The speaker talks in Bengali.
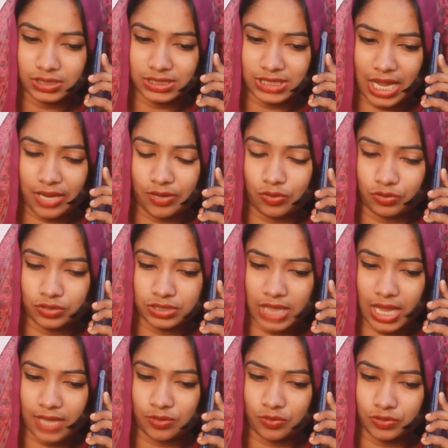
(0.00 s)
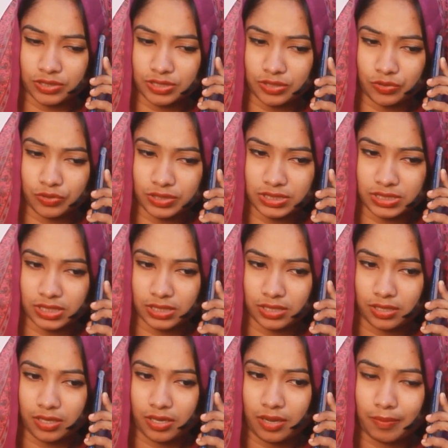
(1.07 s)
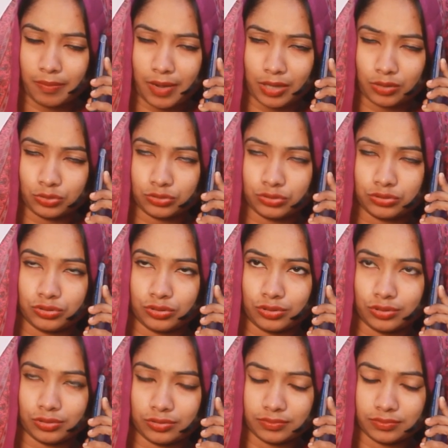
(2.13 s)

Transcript: যাই হোক যাই হইছে হইছে মানুষ তো